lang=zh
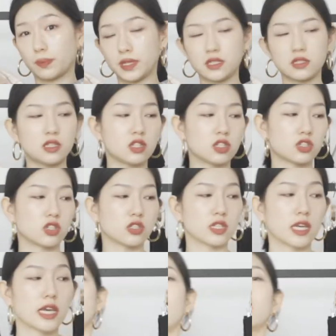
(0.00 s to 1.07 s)
拼接的设计。
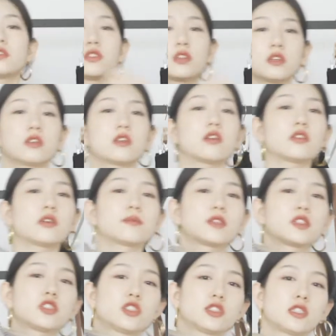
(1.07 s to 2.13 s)
然后这件 K R M
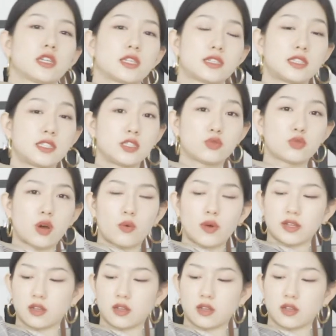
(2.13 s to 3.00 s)
的这件西装外